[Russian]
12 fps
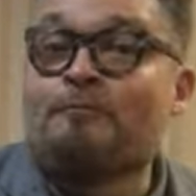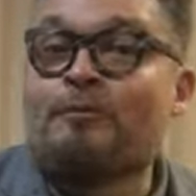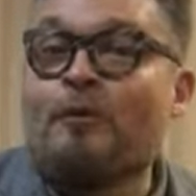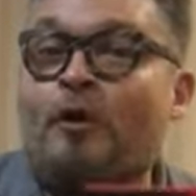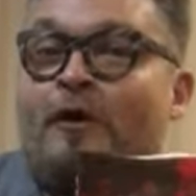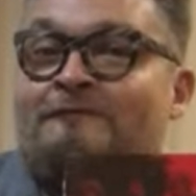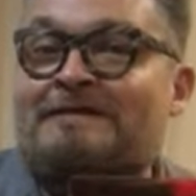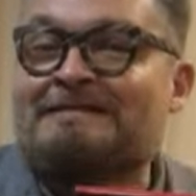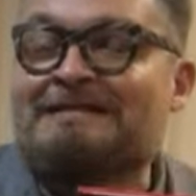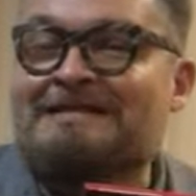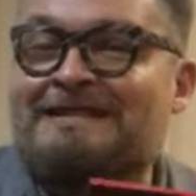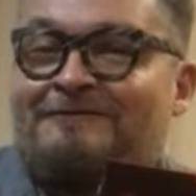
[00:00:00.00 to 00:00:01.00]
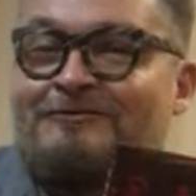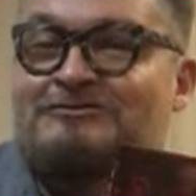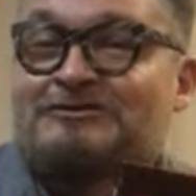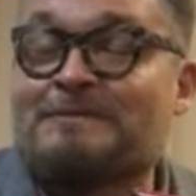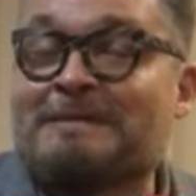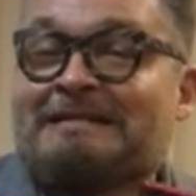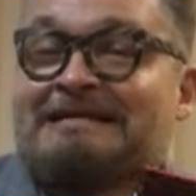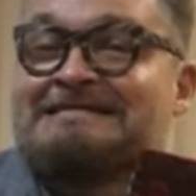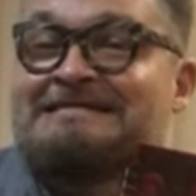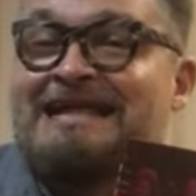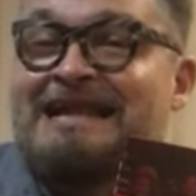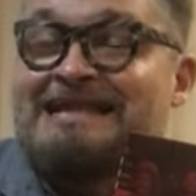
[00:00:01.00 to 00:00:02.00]
Повод для того, чтобы
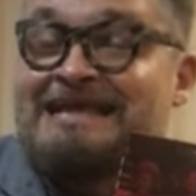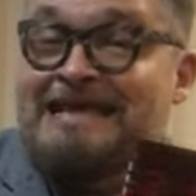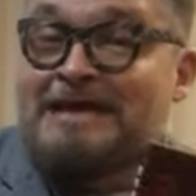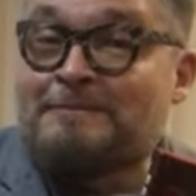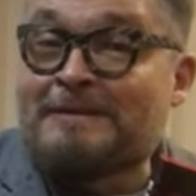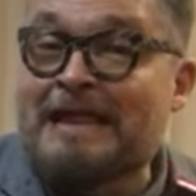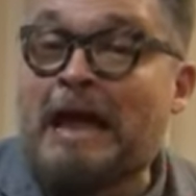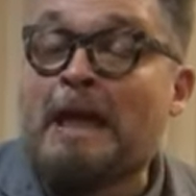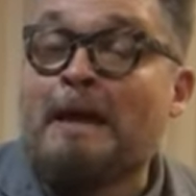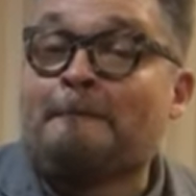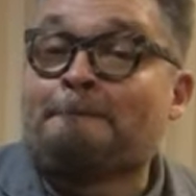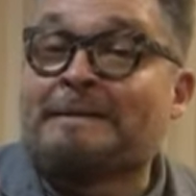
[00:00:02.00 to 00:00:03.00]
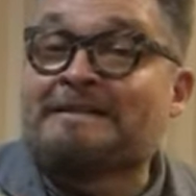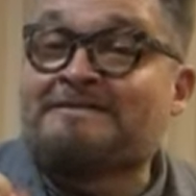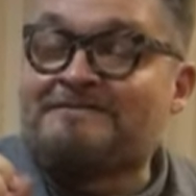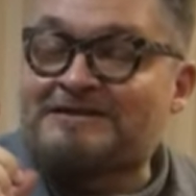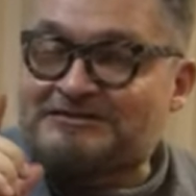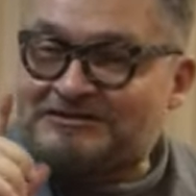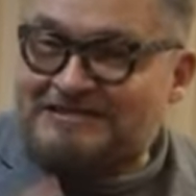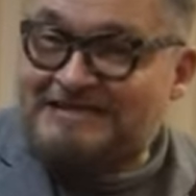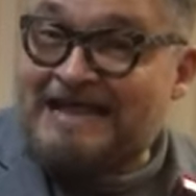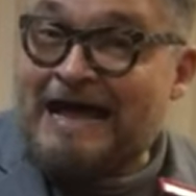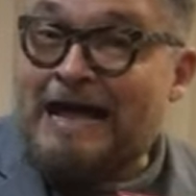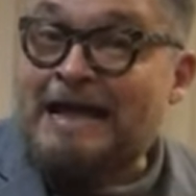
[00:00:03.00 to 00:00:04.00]
ностальгия была
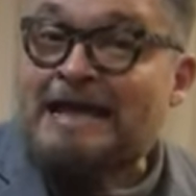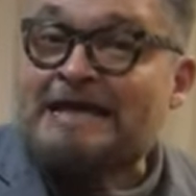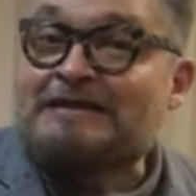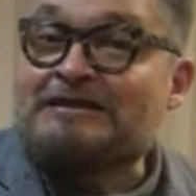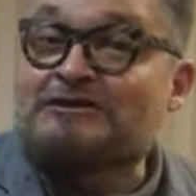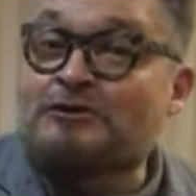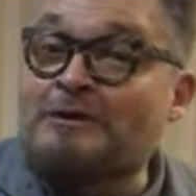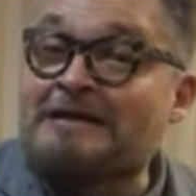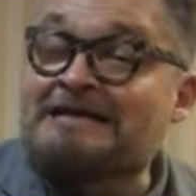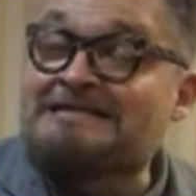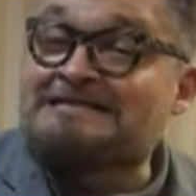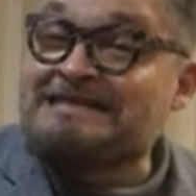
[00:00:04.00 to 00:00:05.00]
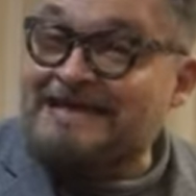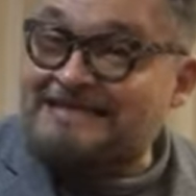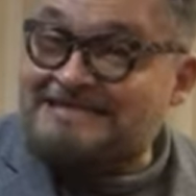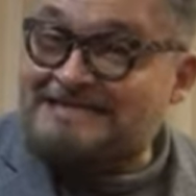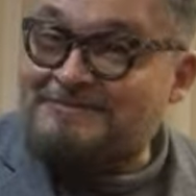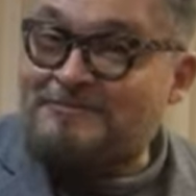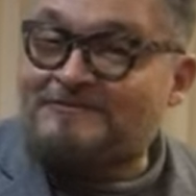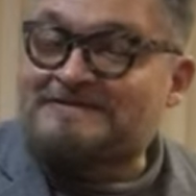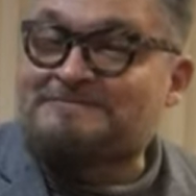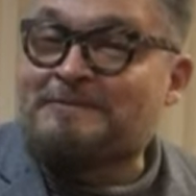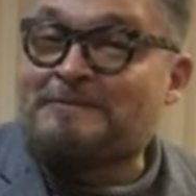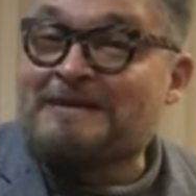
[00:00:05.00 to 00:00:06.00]
подтверждена не только детскими
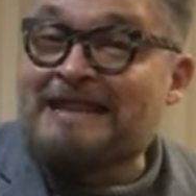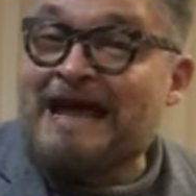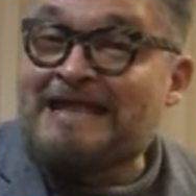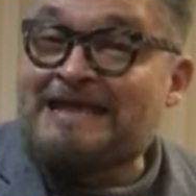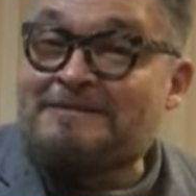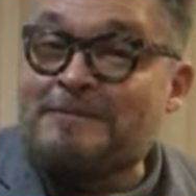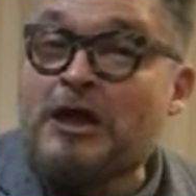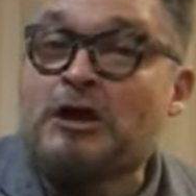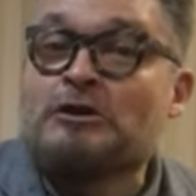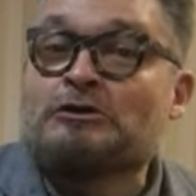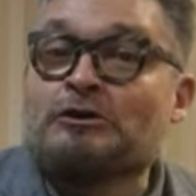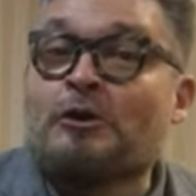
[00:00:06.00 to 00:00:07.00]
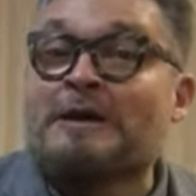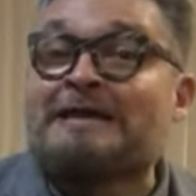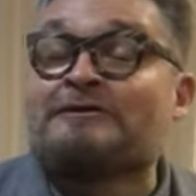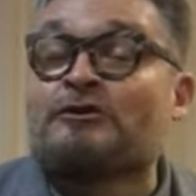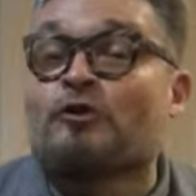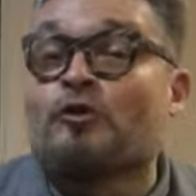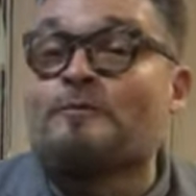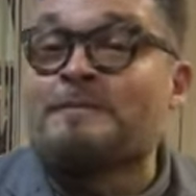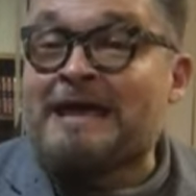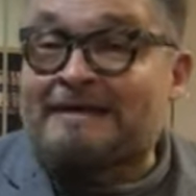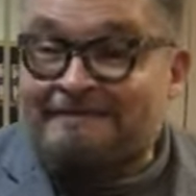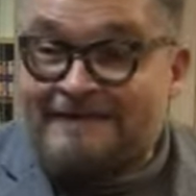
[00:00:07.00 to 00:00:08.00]
воспоминаниями, но и
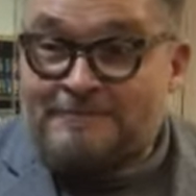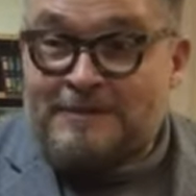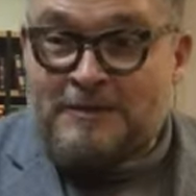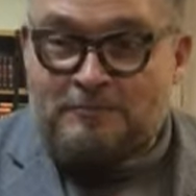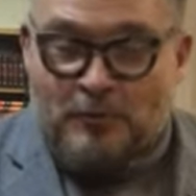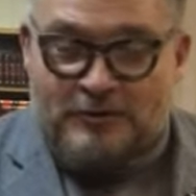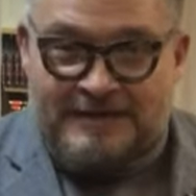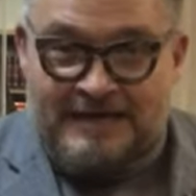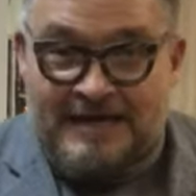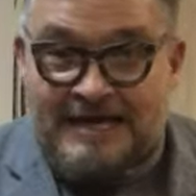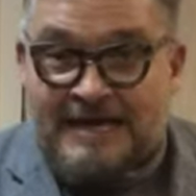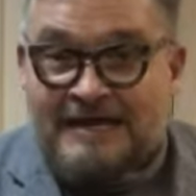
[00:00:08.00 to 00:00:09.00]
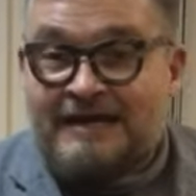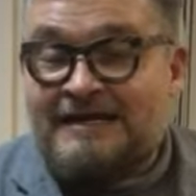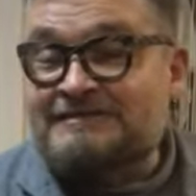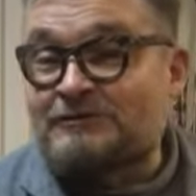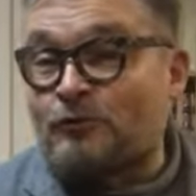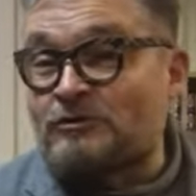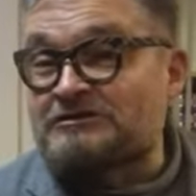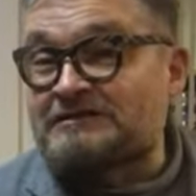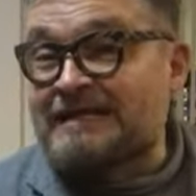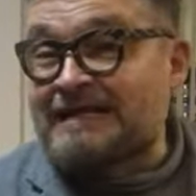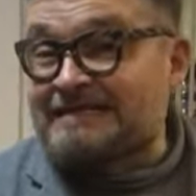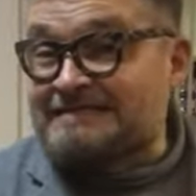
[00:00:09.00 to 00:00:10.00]
документами эпохи.
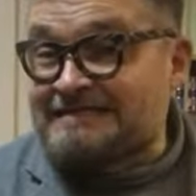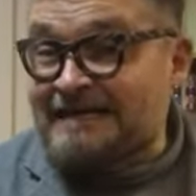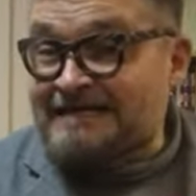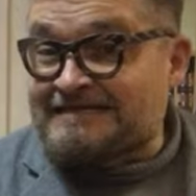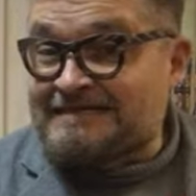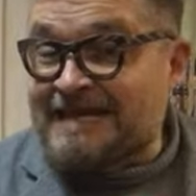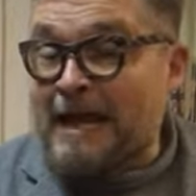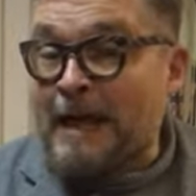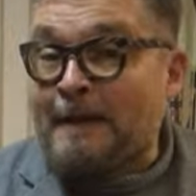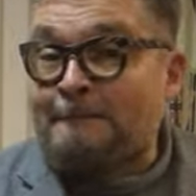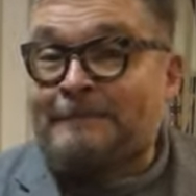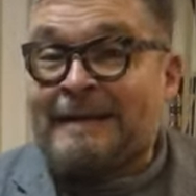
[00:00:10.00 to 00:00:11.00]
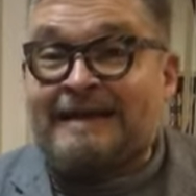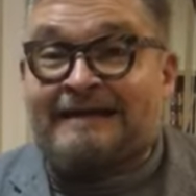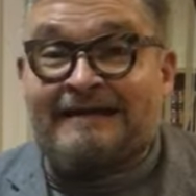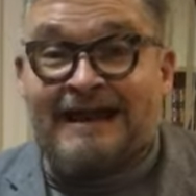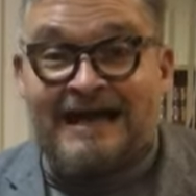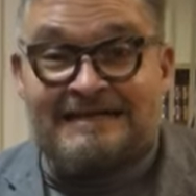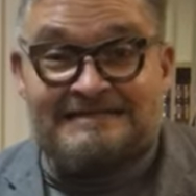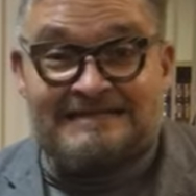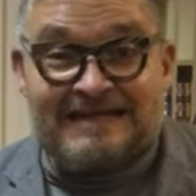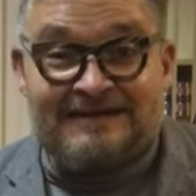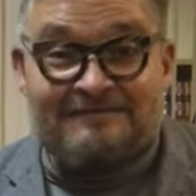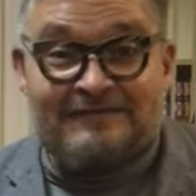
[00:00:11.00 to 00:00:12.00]
Роскошные тексты,
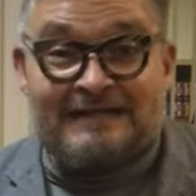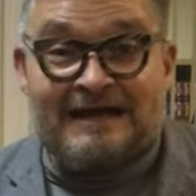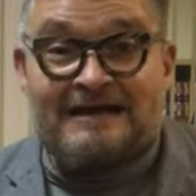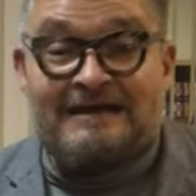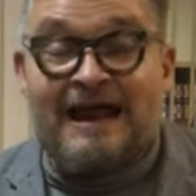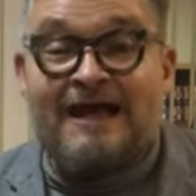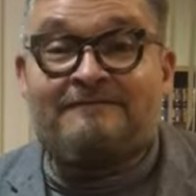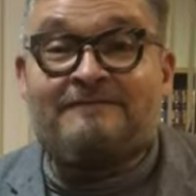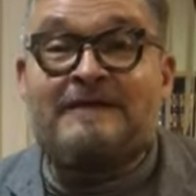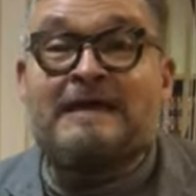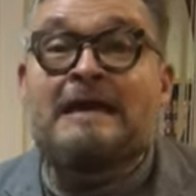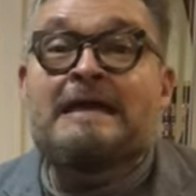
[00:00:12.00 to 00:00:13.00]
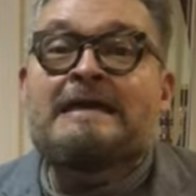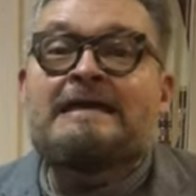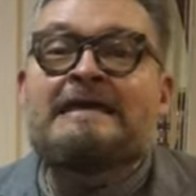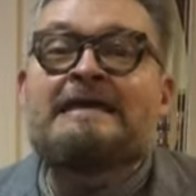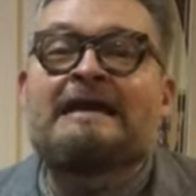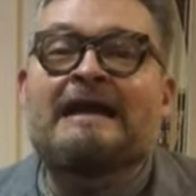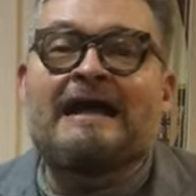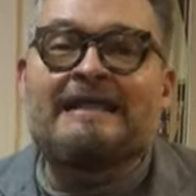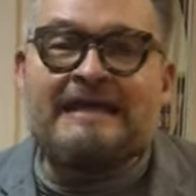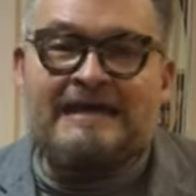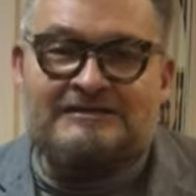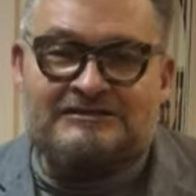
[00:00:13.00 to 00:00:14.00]
прекрасные фотографии и,
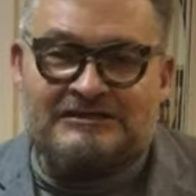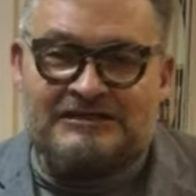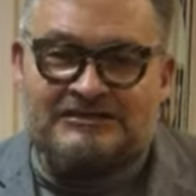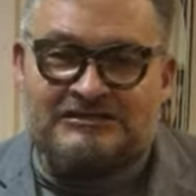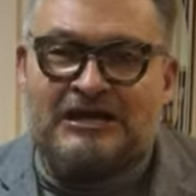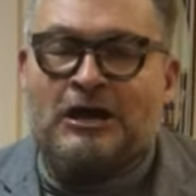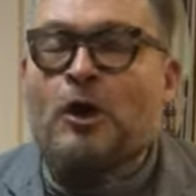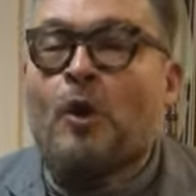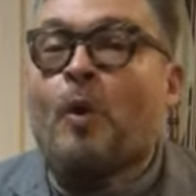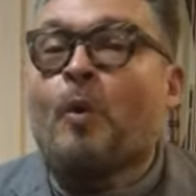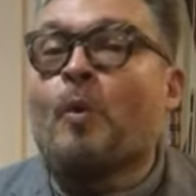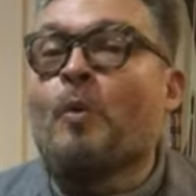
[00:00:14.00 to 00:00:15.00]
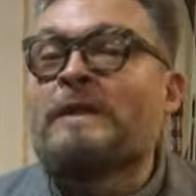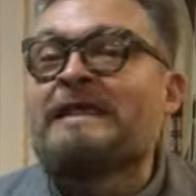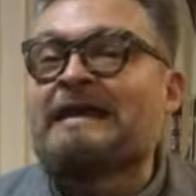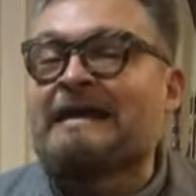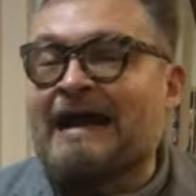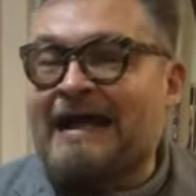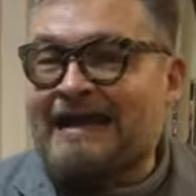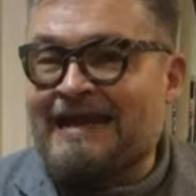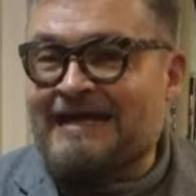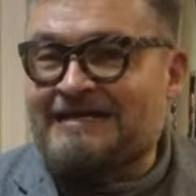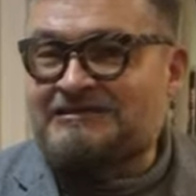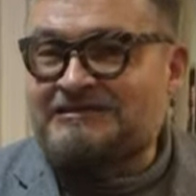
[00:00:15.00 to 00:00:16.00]
конечно же,
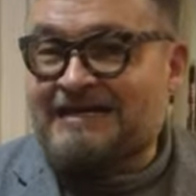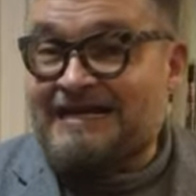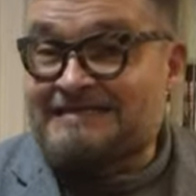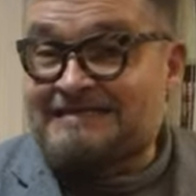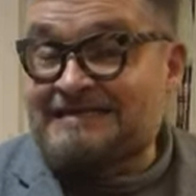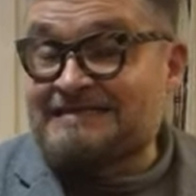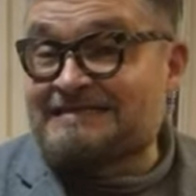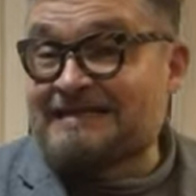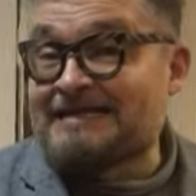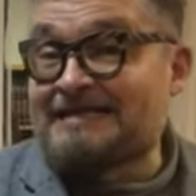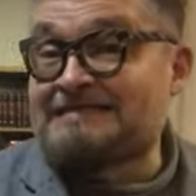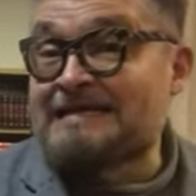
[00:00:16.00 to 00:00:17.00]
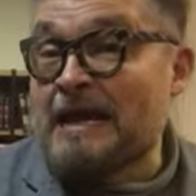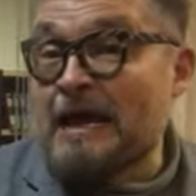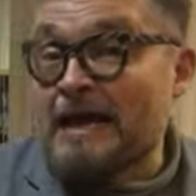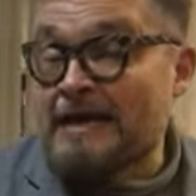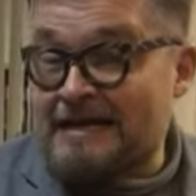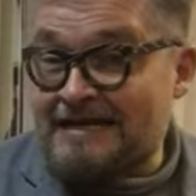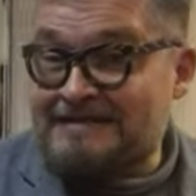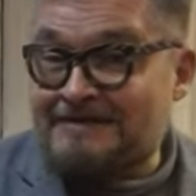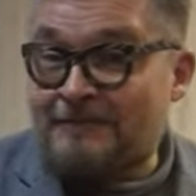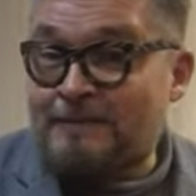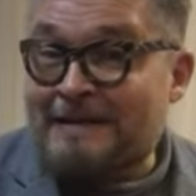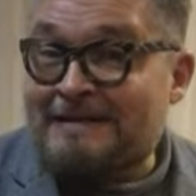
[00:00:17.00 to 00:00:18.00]
уникальное счастье сделать
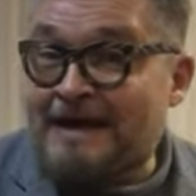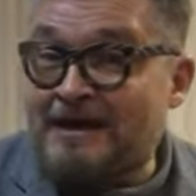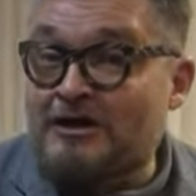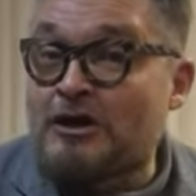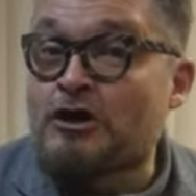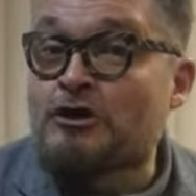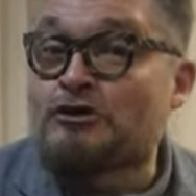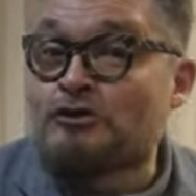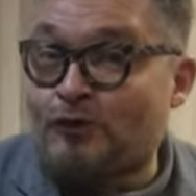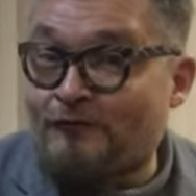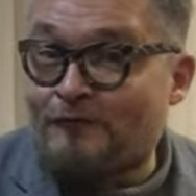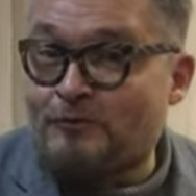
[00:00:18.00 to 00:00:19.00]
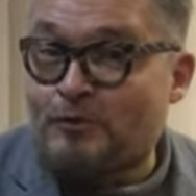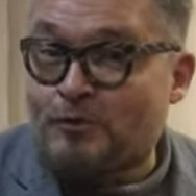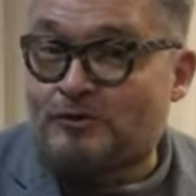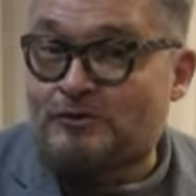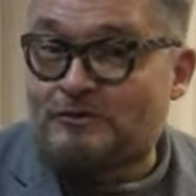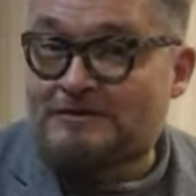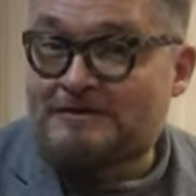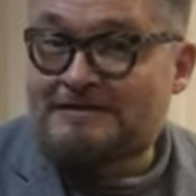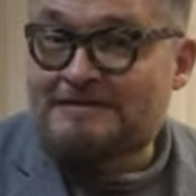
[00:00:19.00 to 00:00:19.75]
Красивый подарок к Новому году!